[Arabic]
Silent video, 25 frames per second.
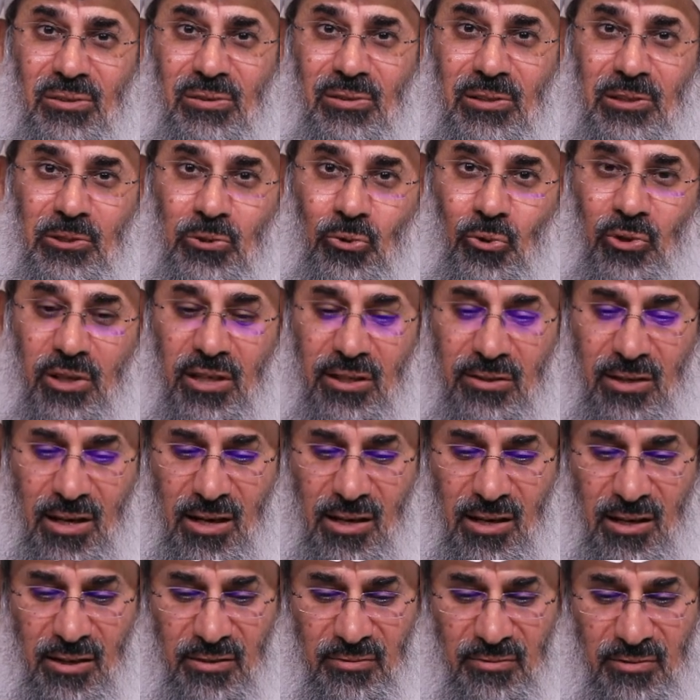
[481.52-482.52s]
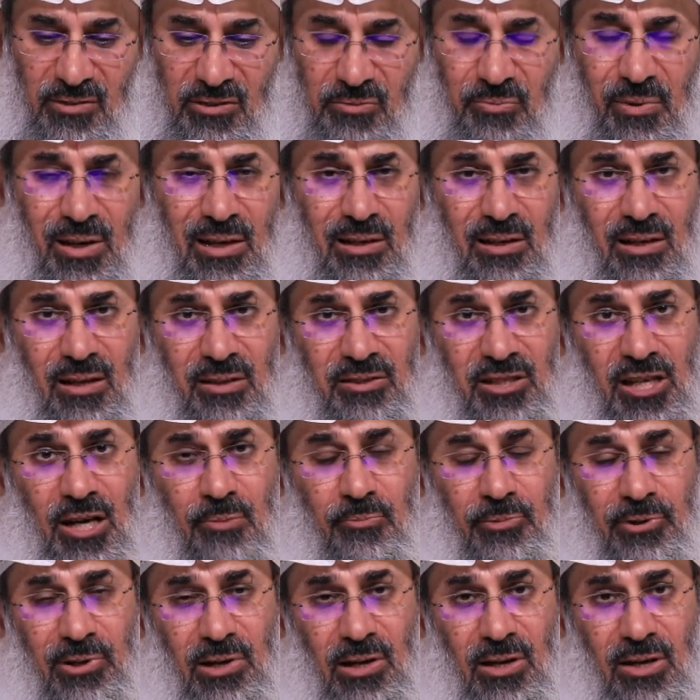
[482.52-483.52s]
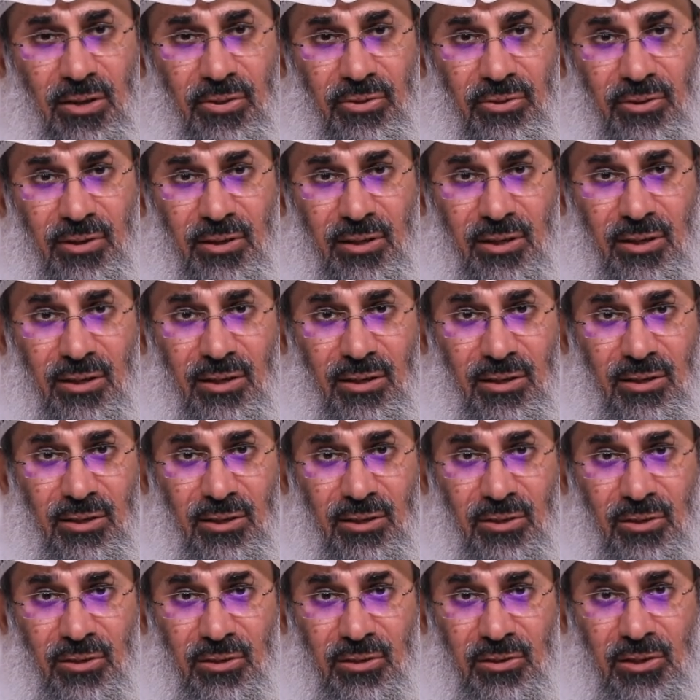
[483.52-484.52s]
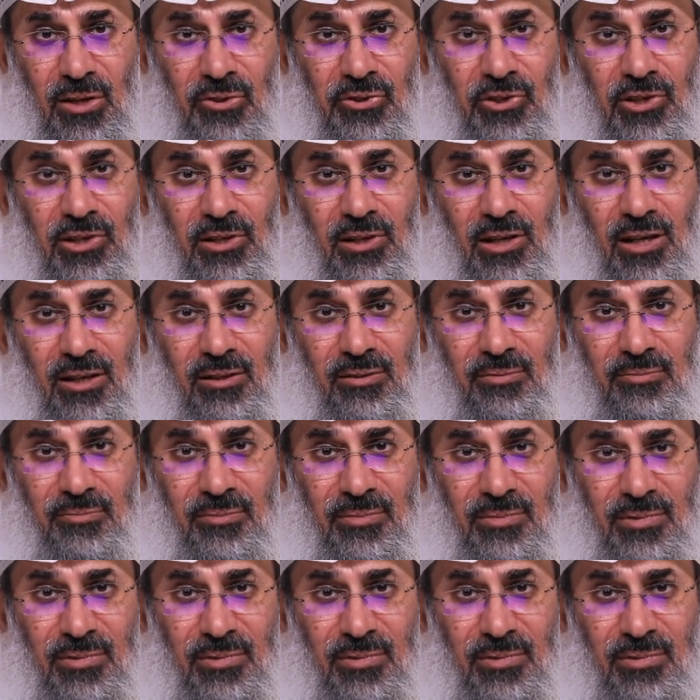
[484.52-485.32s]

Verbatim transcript: لتغيظها سبحان الله هذه أمراض كثيرة